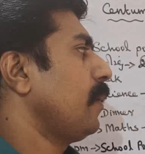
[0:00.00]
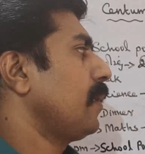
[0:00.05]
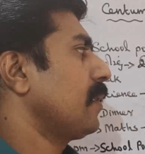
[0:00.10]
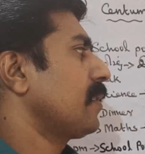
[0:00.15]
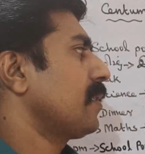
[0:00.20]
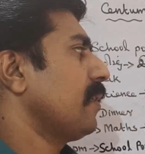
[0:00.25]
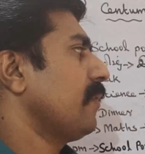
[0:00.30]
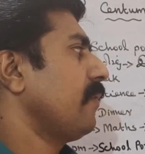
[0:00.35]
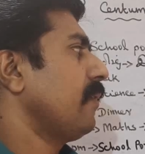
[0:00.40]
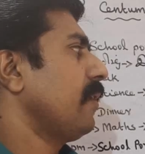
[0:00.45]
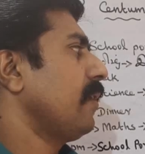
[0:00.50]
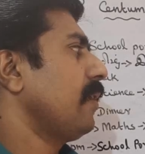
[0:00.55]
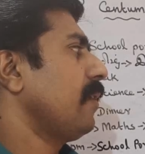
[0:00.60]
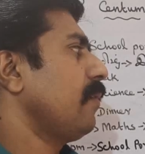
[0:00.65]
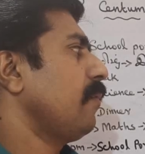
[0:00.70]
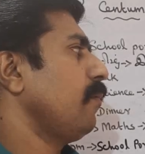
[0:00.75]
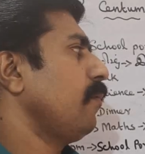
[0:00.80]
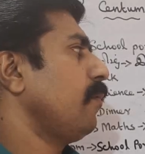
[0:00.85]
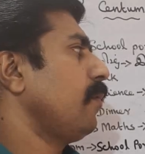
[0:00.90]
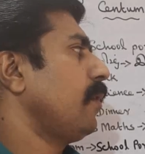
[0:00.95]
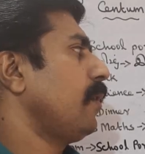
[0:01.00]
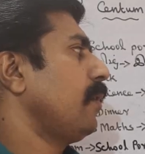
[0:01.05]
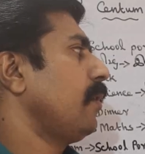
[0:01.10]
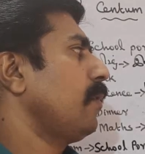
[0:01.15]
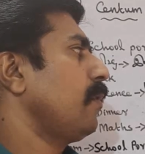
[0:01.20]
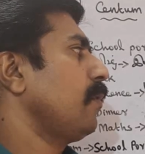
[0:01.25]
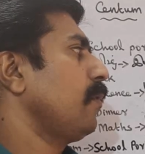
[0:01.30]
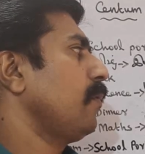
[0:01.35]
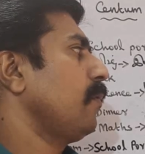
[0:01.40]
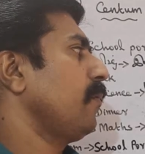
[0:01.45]
லெட்டர் செவன்ல ஒன்
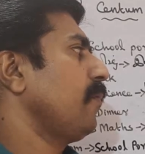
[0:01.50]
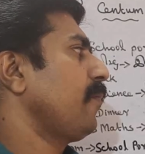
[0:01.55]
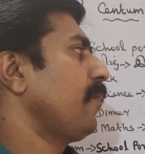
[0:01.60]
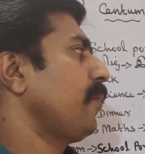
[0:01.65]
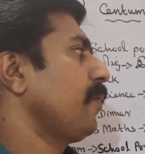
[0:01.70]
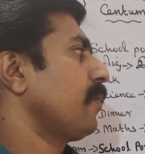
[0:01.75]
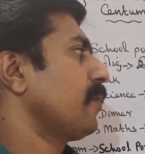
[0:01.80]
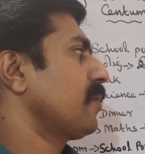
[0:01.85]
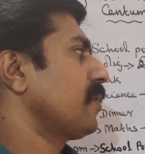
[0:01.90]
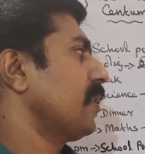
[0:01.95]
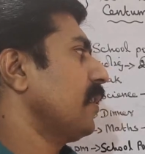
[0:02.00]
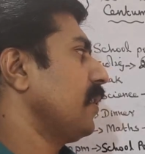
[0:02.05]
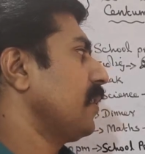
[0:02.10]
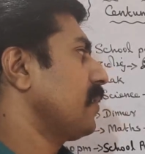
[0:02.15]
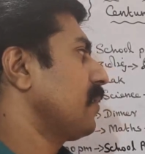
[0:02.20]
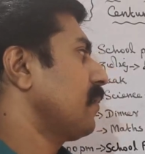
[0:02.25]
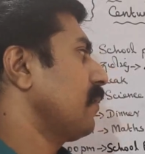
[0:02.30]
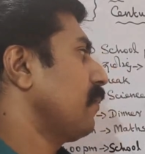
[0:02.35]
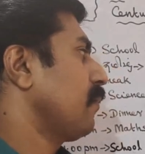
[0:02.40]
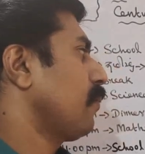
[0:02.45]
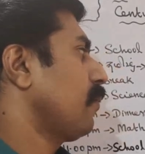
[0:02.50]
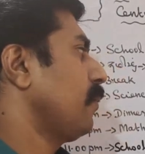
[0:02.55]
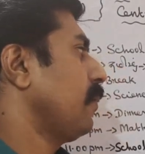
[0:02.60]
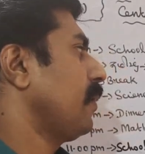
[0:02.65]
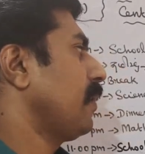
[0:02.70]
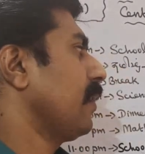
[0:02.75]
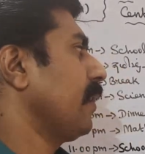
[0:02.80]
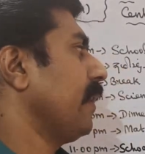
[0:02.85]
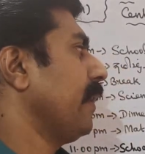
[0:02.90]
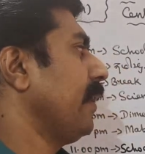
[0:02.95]
டூ ஃபோர் சிக்ஸ்
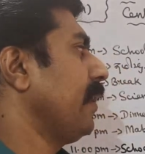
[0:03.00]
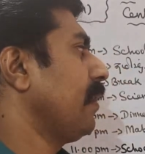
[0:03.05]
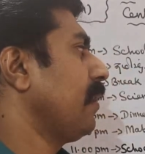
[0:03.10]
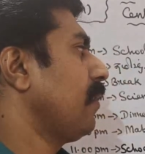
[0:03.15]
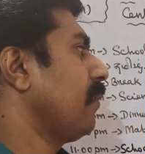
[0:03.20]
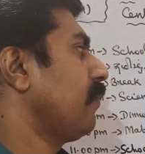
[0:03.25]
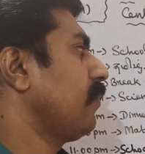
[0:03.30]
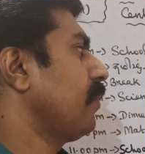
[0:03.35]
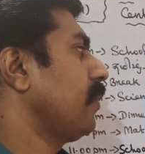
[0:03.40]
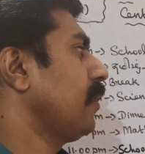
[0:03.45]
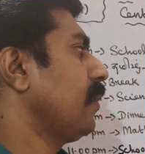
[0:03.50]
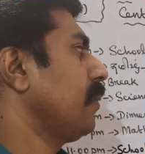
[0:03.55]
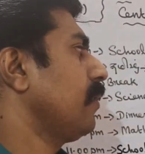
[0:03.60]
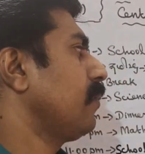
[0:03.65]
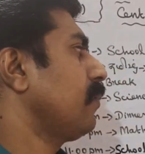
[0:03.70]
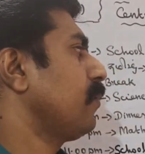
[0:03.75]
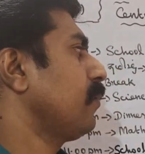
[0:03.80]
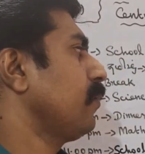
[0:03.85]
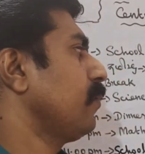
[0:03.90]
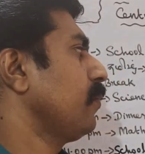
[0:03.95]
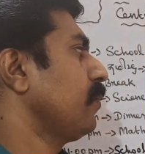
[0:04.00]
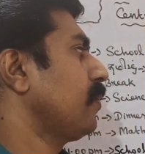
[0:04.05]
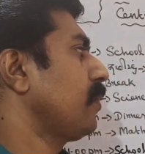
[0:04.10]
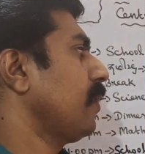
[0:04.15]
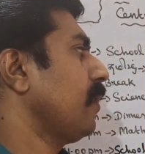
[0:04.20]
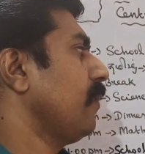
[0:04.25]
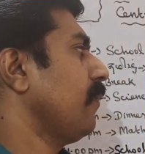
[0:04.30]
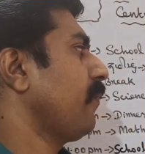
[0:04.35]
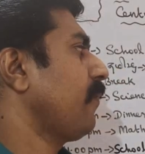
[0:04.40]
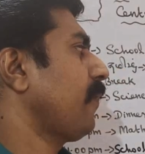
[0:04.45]
ராங் லெட்டர் எயிட்ல வந்து டூ
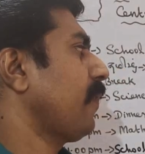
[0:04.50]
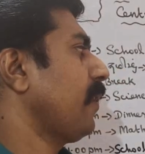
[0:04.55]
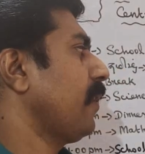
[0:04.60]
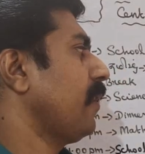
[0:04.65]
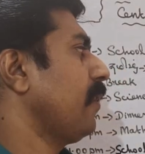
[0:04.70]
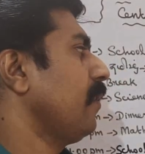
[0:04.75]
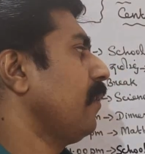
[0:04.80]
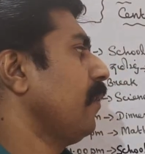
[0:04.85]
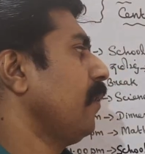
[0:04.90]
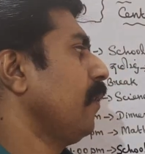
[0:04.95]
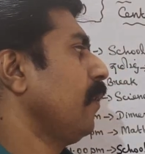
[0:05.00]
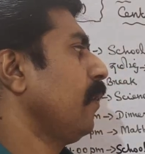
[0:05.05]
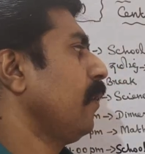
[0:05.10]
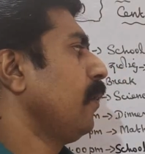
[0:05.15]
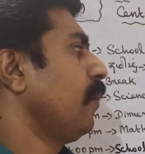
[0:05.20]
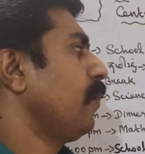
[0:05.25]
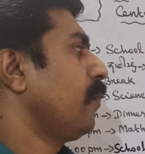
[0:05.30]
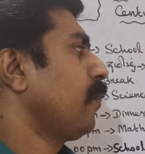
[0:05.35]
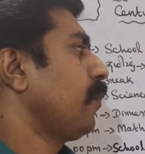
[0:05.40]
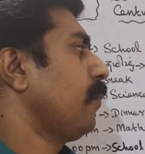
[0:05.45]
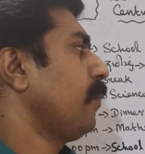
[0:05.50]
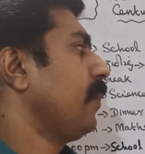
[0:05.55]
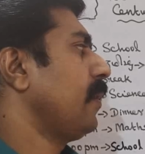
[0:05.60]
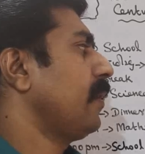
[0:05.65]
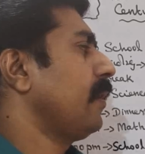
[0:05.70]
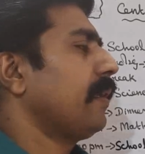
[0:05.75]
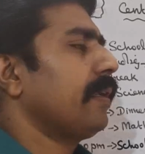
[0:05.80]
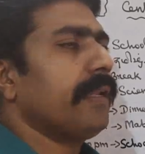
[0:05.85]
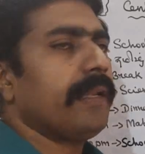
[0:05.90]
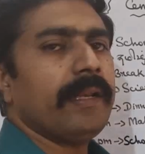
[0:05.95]
த்ரீ ஃபைவ் ராங்
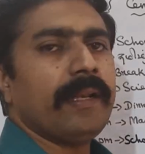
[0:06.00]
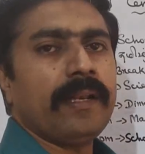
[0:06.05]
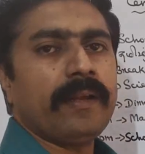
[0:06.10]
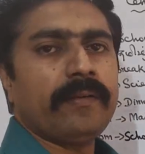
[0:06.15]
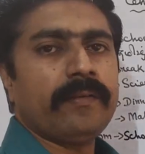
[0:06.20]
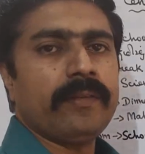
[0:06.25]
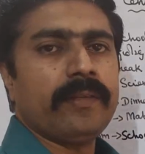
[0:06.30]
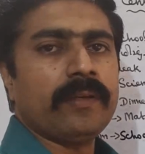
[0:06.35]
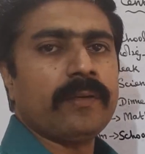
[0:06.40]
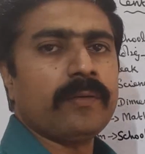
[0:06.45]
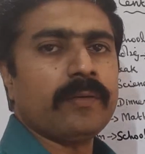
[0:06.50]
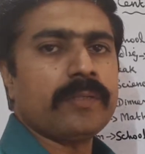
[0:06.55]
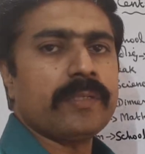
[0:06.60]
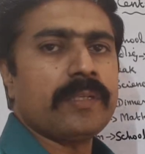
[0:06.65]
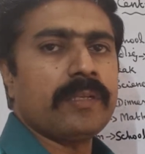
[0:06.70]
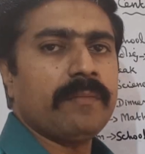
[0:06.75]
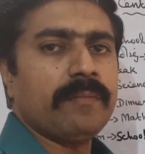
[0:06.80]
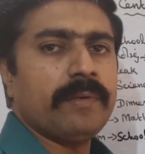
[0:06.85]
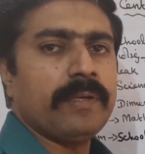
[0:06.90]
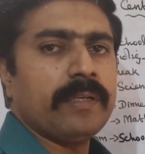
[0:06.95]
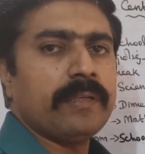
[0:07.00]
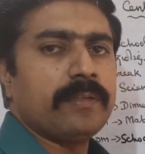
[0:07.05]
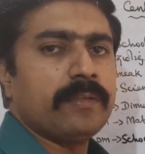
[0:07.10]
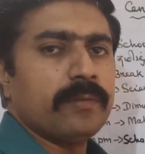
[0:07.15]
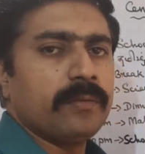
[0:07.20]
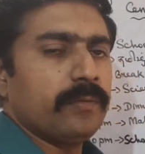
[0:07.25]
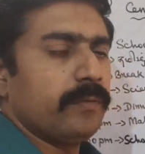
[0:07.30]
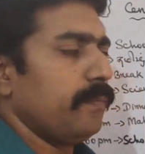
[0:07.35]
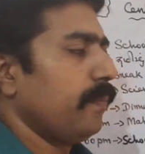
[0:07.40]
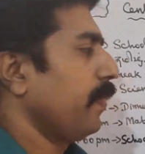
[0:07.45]
லெட்டர் டென்ல வந்து கொஸ்டின் நம்பர்
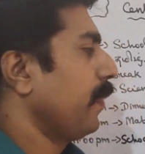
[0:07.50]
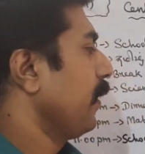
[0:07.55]
டூ